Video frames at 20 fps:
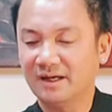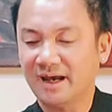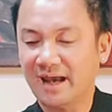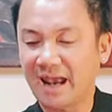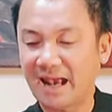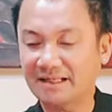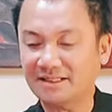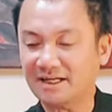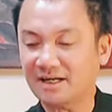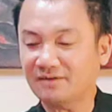
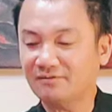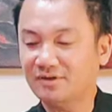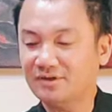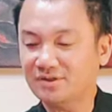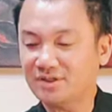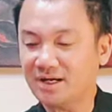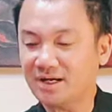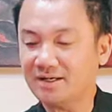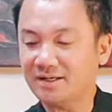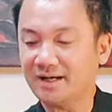Angela Phương
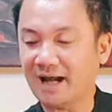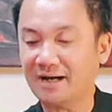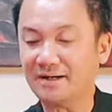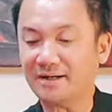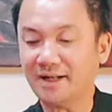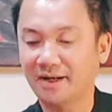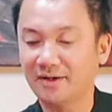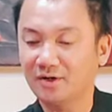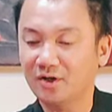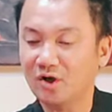Trinh khẳng
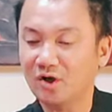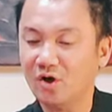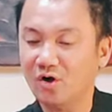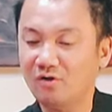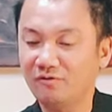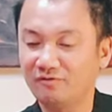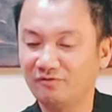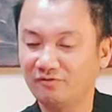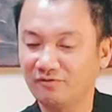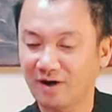định
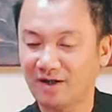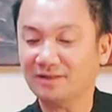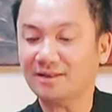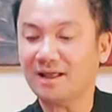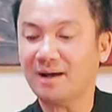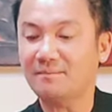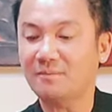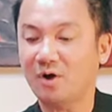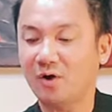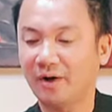cô vẫn
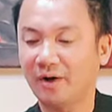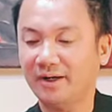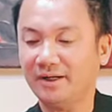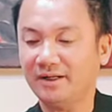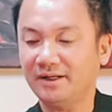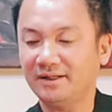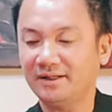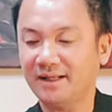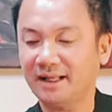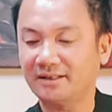thăm hỏi,
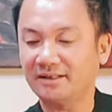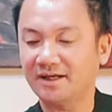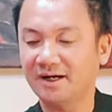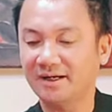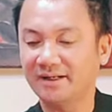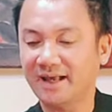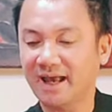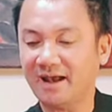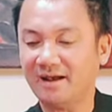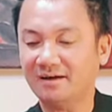dành
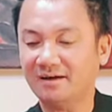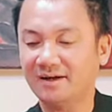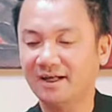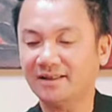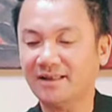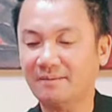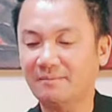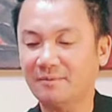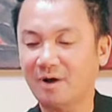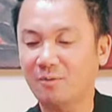thời gian để
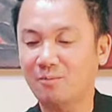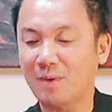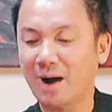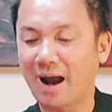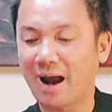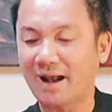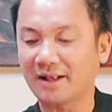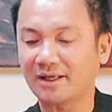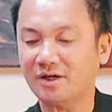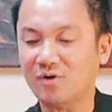thăm ông
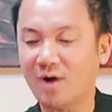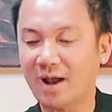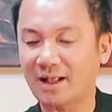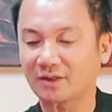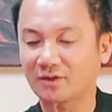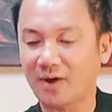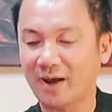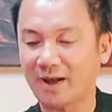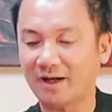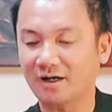bà chứ hoàn
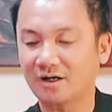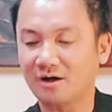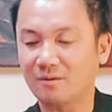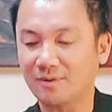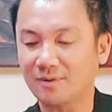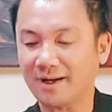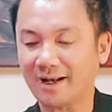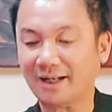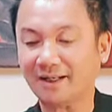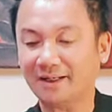toàn
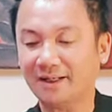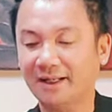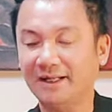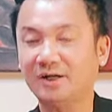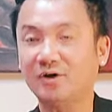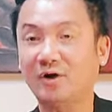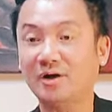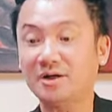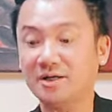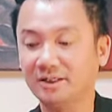không cách ly
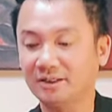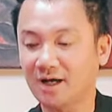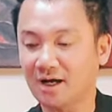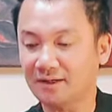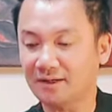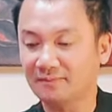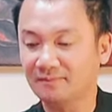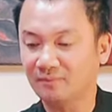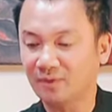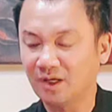khỏi người
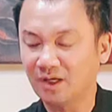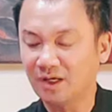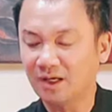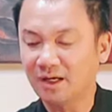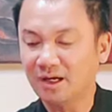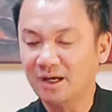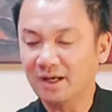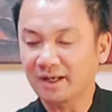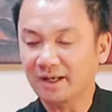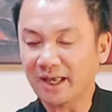thân.
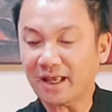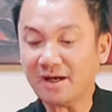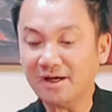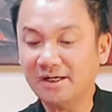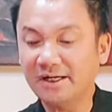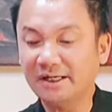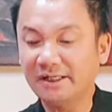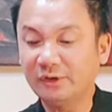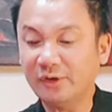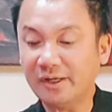Cái
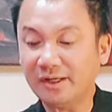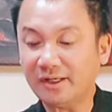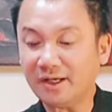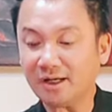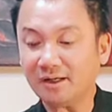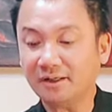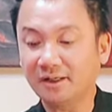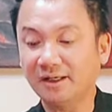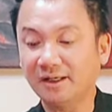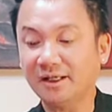người duy
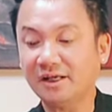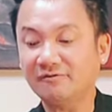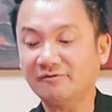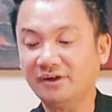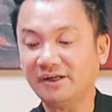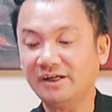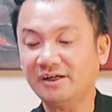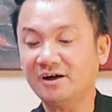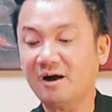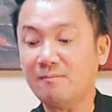nhất nữ diễn
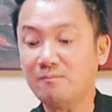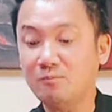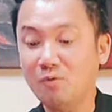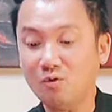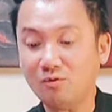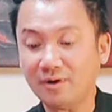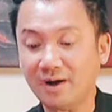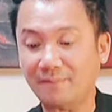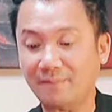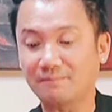viên không
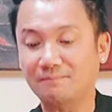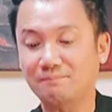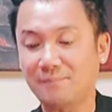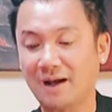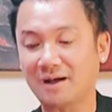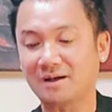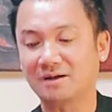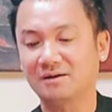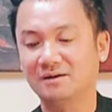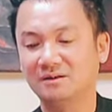muốn gặp
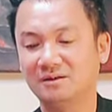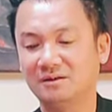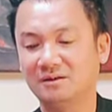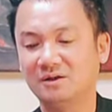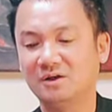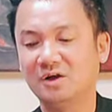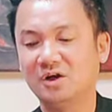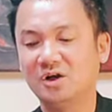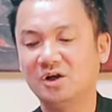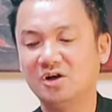mặt
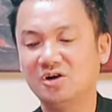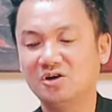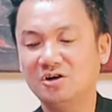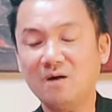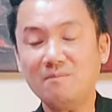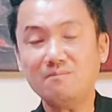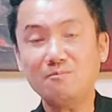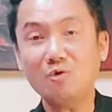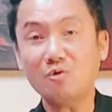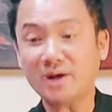
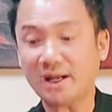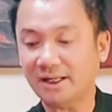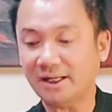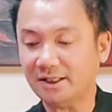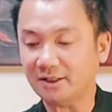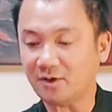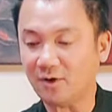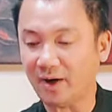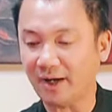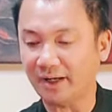không muốn nghe
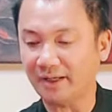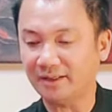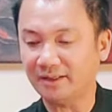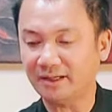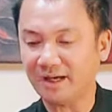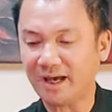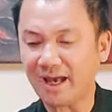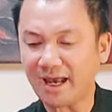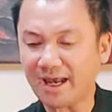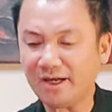điện thoại
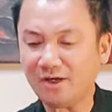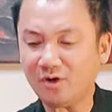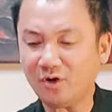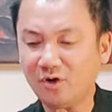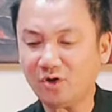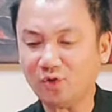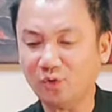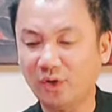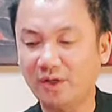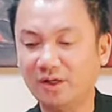hay
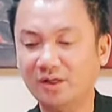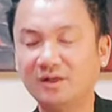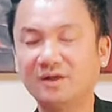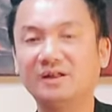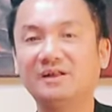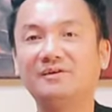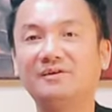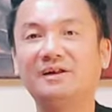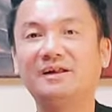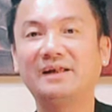nói chuyện
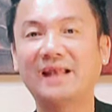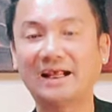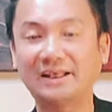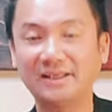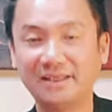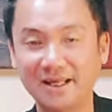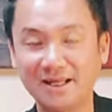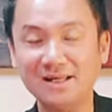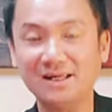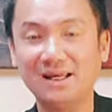là
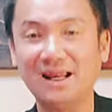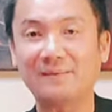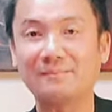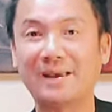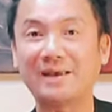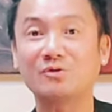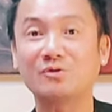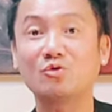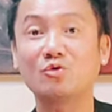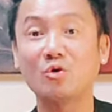chính là
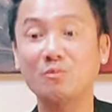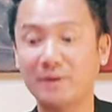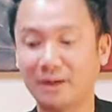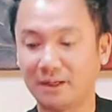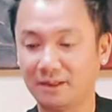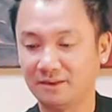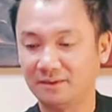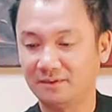mẹ ruột của mình.